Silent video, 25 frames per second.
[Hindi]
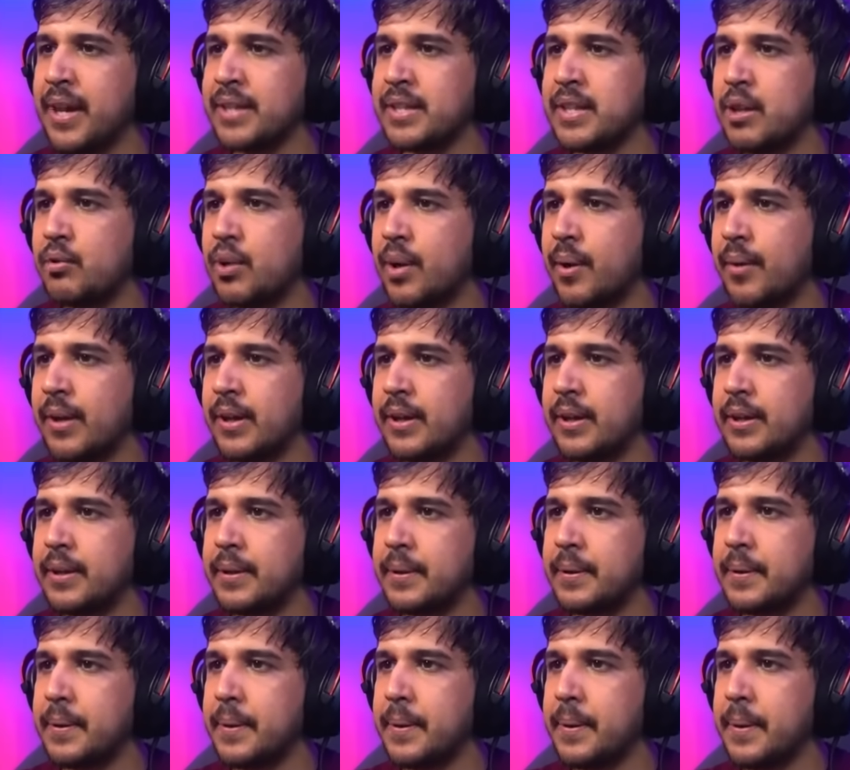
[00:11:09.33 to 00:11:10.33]
जाऊँगा भाई
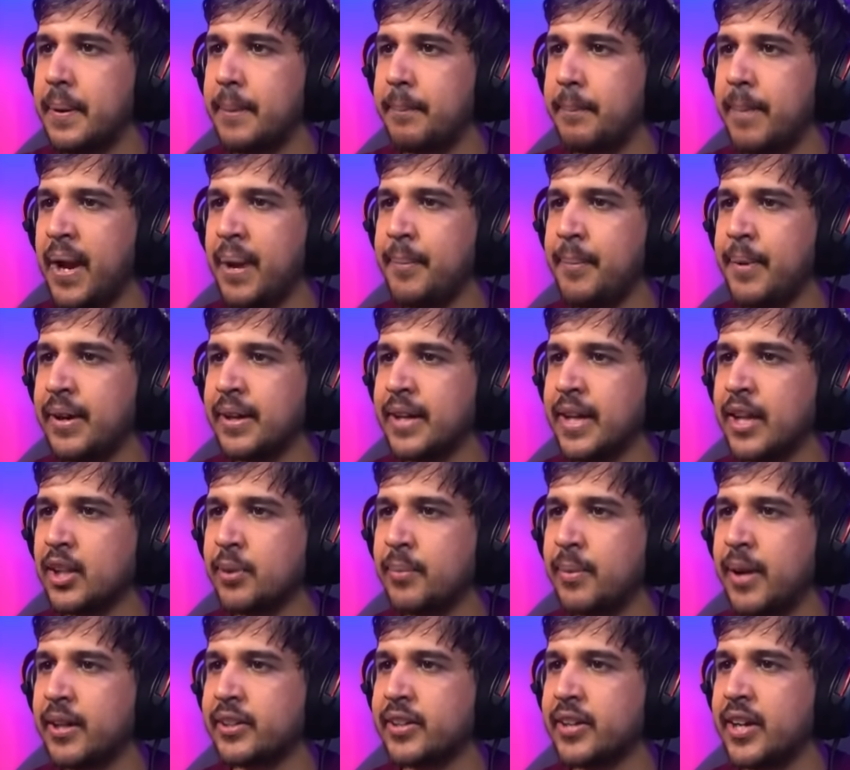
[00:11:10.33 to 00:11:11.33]
मैं मर गया तो
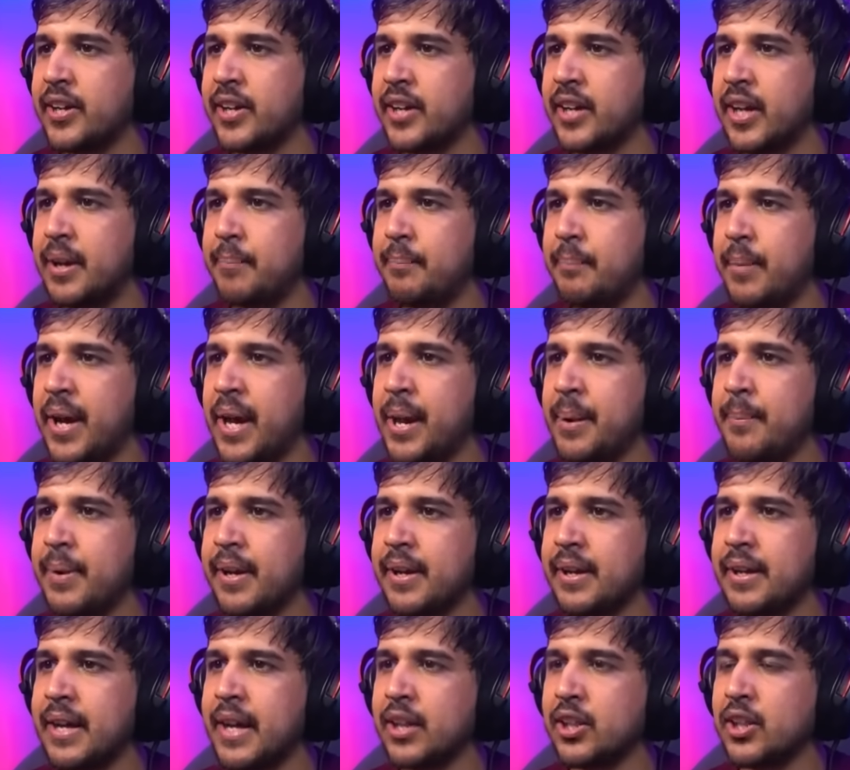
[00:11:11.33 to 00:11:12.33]
मार देना ठीक है मैं मर
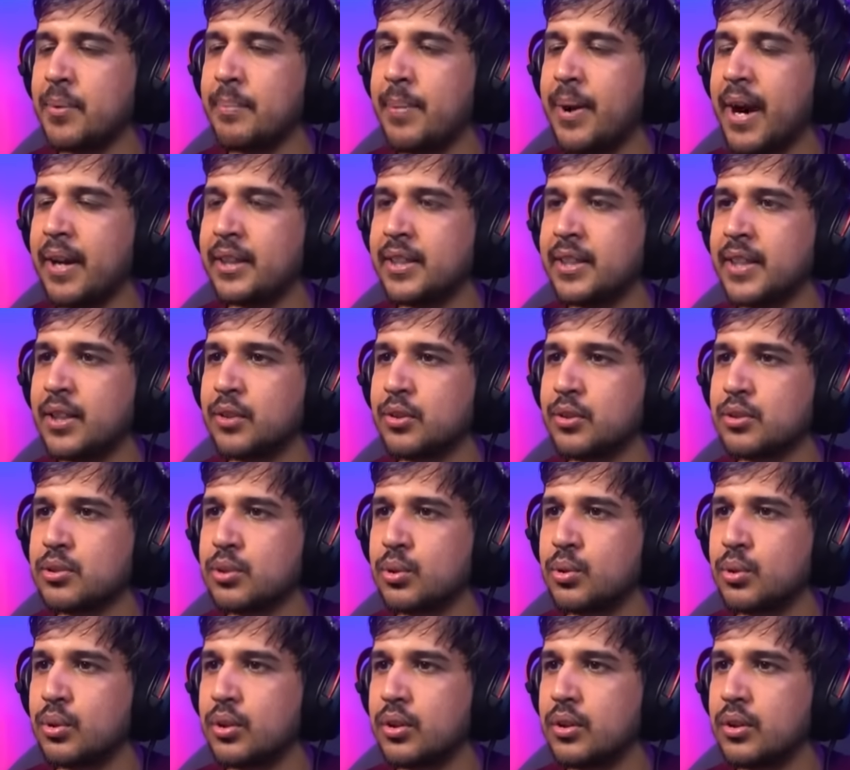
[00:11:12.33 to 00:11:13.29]
गया तो मार देना दोस्तों